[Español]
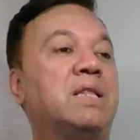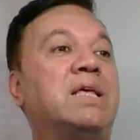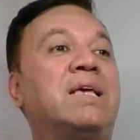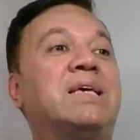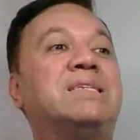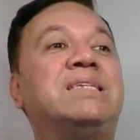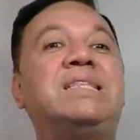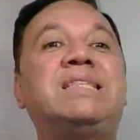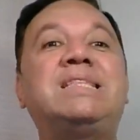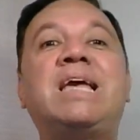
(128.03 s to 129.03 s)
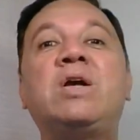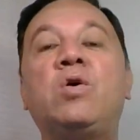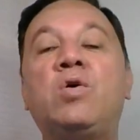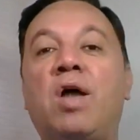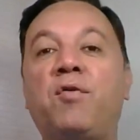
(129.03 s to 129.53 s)
de que sí
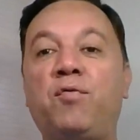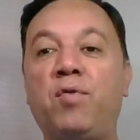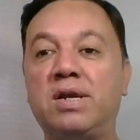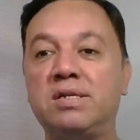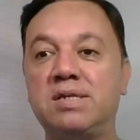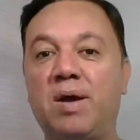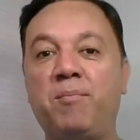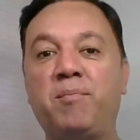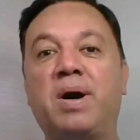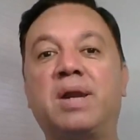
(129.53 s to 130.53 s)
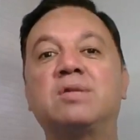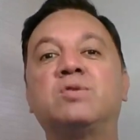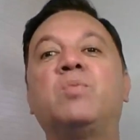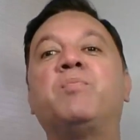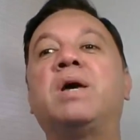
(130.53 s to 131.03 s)
tengo la fuerza para
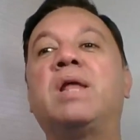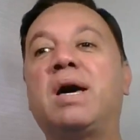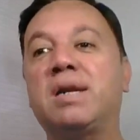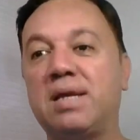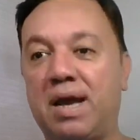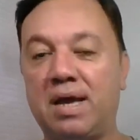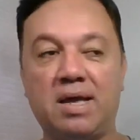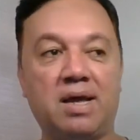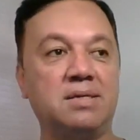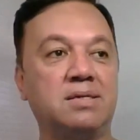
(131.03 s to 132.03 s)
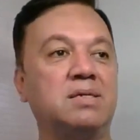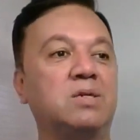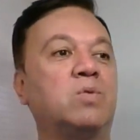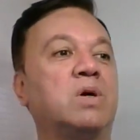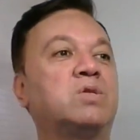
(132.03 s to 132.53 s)
superar cada
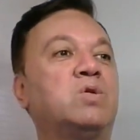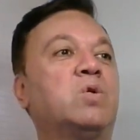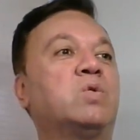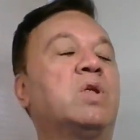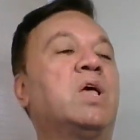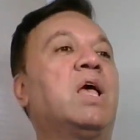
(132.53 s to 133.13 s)
situación